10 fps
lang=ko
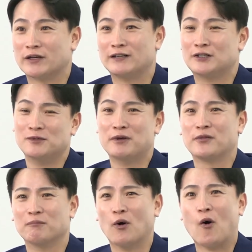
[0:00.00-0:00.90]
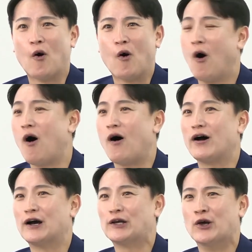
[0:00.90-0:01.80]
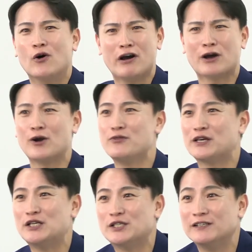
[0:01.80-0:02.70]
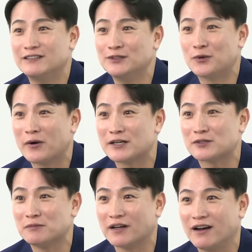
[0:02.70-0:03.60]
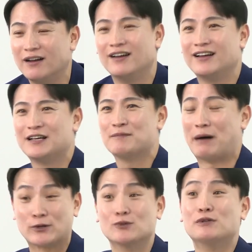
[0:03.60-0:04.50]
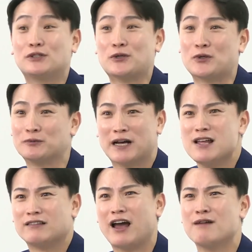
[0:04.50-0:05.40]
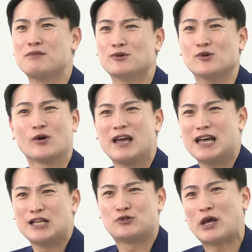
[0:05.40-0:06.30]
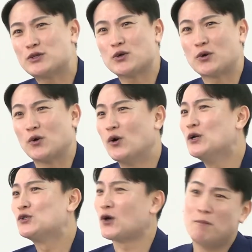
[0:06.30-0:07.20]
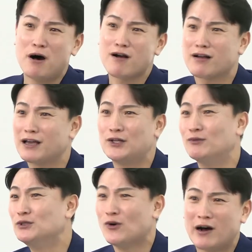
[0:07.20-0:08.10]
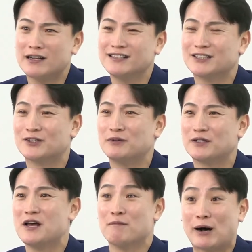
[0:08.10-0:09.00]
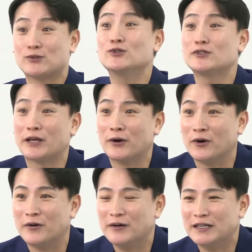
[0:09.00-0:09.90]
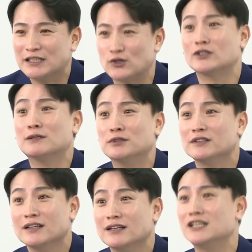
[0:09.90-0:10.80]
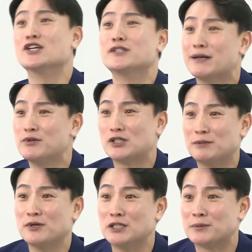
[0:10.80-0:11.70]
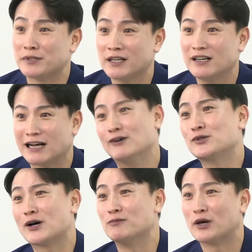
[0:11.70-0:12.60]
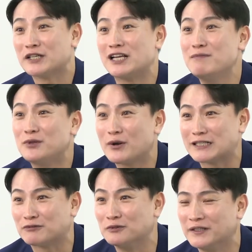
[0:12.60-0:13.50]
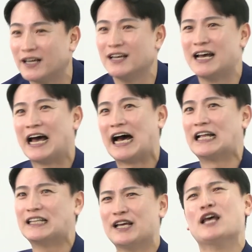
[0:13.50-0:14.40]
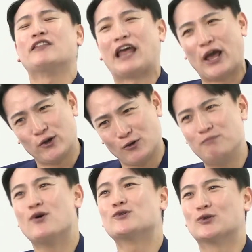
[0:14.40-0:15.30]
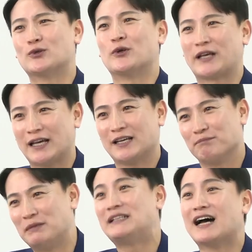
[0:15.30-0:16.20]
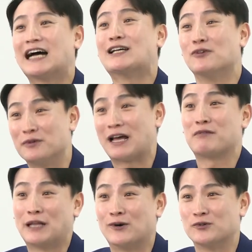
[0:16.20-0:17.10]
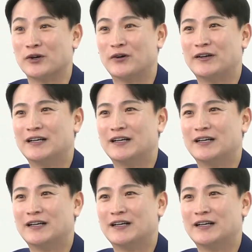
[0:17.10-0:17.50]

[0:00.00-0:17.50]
예를 들면 뭐, 어, 영화에 관련된 퀴즈를 드리도록 하겠습니다. 바로 선물 드리는 겁니다. 대한민국 최초로 천만 관객이 넘은 영화는 그러면 막 손 드세요. 정답은 2003년 12월 24일 강우석 감독의 실미도라는 작품인데 한 대여섯 명 정도 이렇게 밀당하다 보면 답이 나오고요.